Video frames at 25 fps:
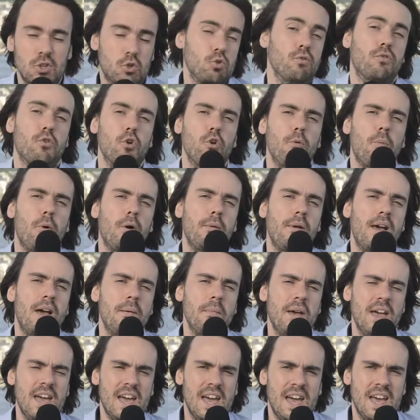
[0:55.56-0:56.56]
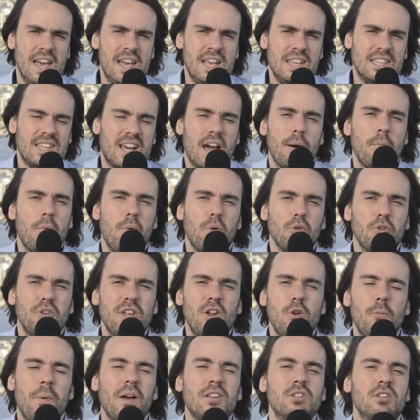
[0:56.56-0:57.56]
Sauf que le problème, c'est qu'à un moment
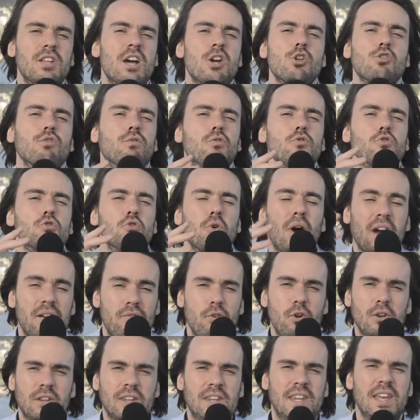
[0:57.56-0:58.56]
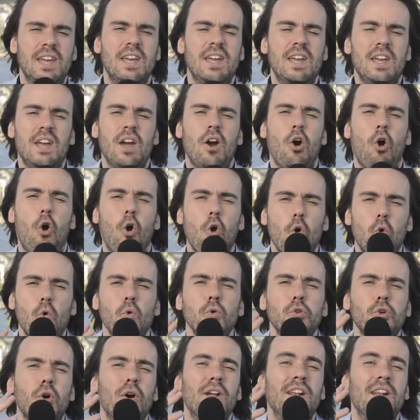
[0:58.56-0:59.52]
donné, le personnage veut se révolter, rencontre